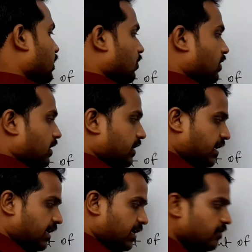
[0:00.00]
वन
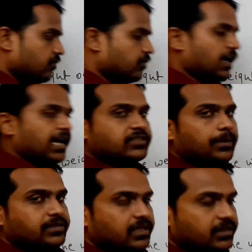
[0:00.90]
कैरी फाइव
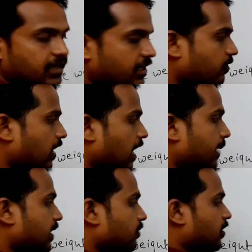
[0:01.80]
सेवन जा थर्टी फाइव
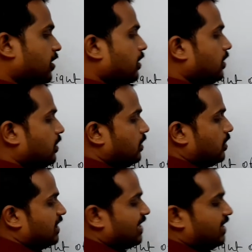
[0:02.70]
एंड वन
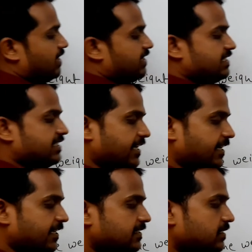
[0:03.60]
थर्टी
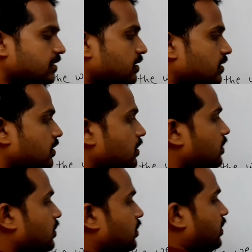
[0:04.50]
सिक्स
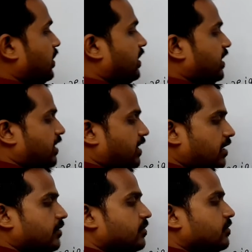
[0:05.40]
थ्री कैरी
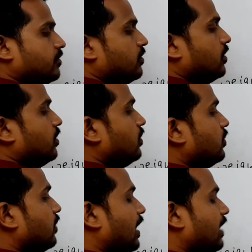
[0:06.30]

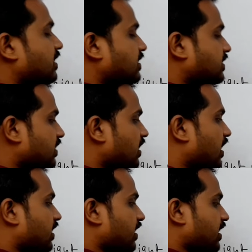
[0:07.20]
फाइव सिक्स जा
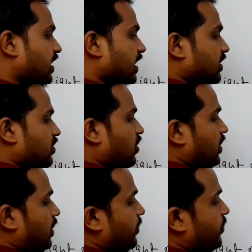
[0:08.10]
थर्टी एंड थ्री
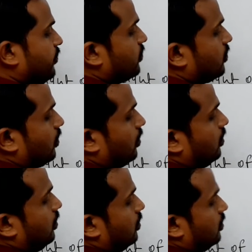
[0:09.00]

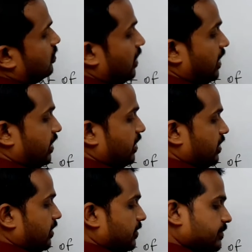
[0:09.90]
थर्टी
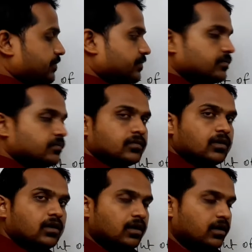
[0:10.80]
थ्री
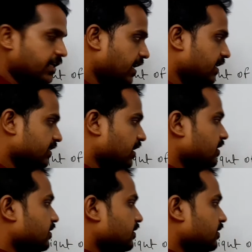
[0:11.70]
ठीक है यहाँ तक